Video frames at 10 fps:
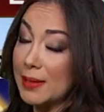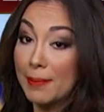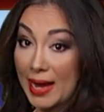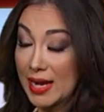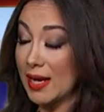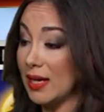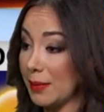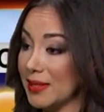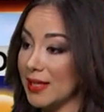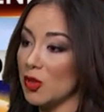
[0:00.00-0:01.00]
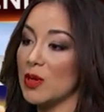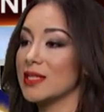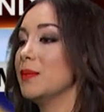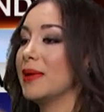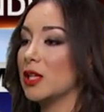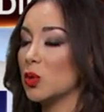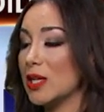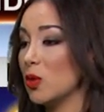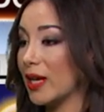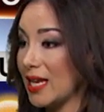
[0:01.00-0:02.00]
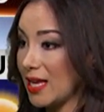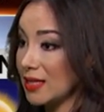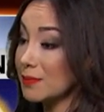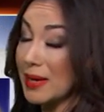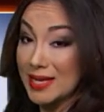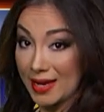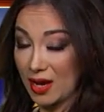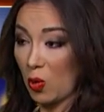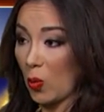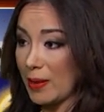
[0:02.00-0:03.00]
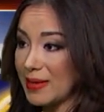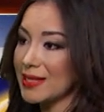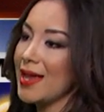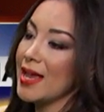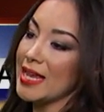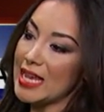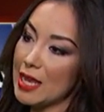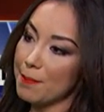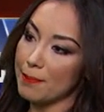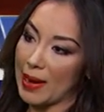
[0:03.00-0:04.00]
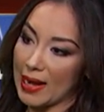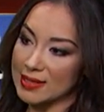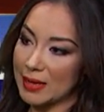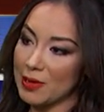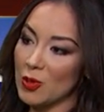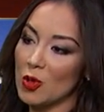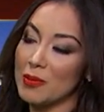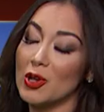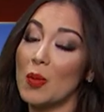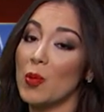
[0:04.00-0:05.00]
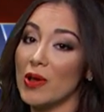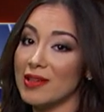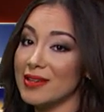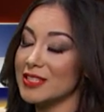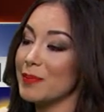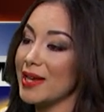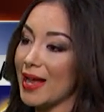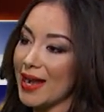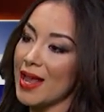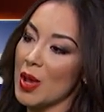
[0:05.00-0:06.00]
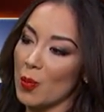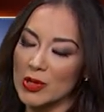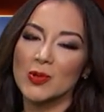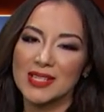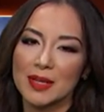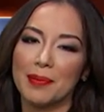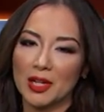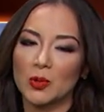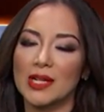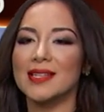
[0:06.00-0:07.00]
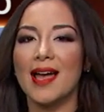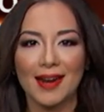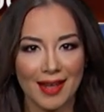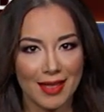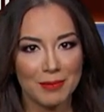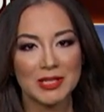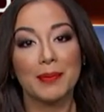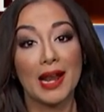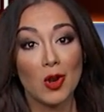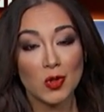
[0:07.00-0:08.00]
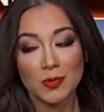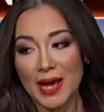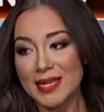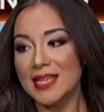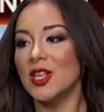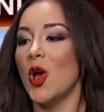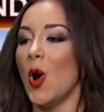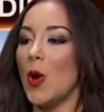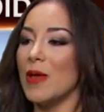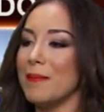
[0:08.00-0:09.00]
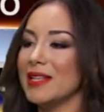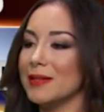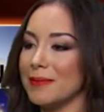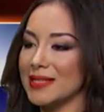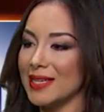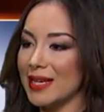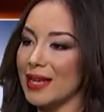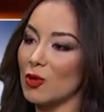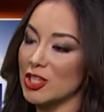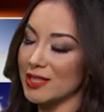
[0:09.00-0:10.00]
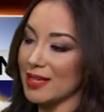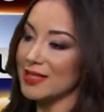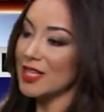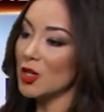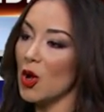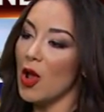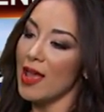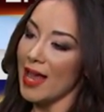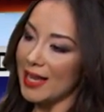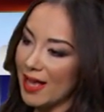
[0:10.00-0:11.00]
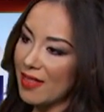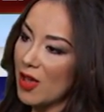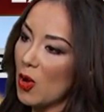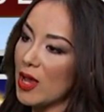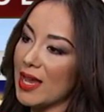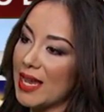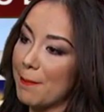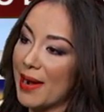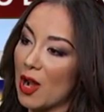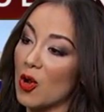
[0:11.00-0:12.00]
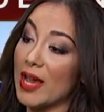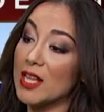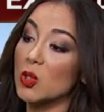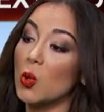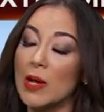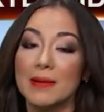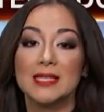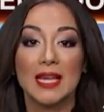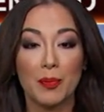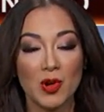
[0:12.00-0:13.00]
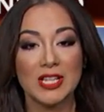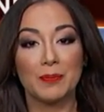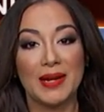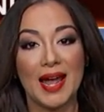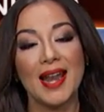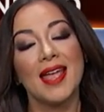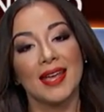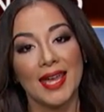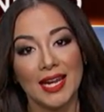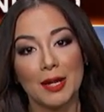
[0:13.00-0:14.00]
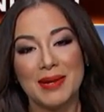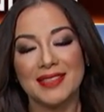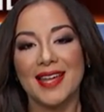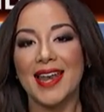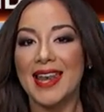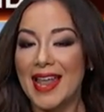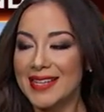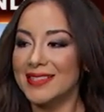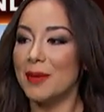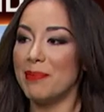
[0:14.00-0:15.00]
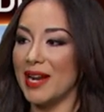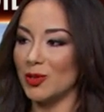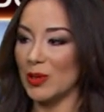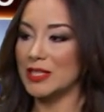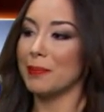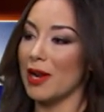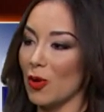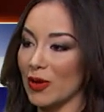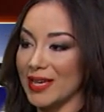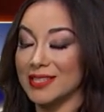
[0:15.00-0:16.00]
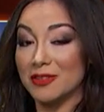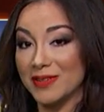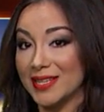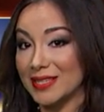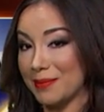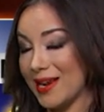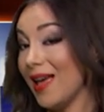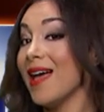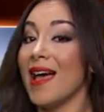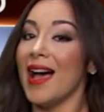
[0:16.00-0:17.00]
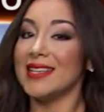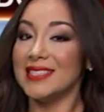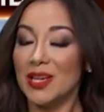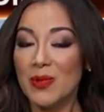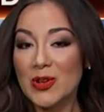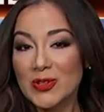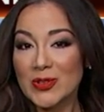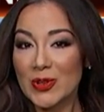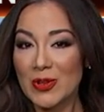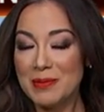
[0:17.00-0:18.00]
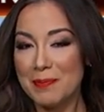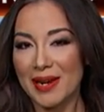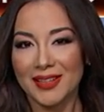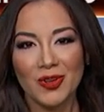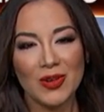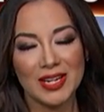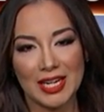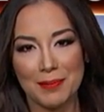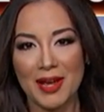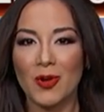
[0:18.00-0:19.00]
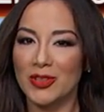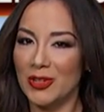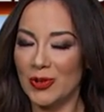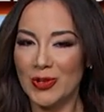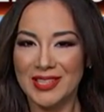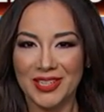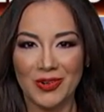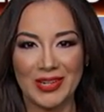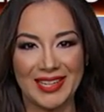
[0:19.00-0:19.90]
y va a ir incrementando las temperaturas lo que es mañana jueves y para el sábado y domingo pueden esperar pues unas temperaturas agradables para los valles. Obviamente va a ser 85 el día de hoy y para lo que es jueves ya pueden esperar que incremente las temperaturas para lo que es el fin de semana. Así que bueno, eso es todo de mi parte con el clima. Continúo contigo,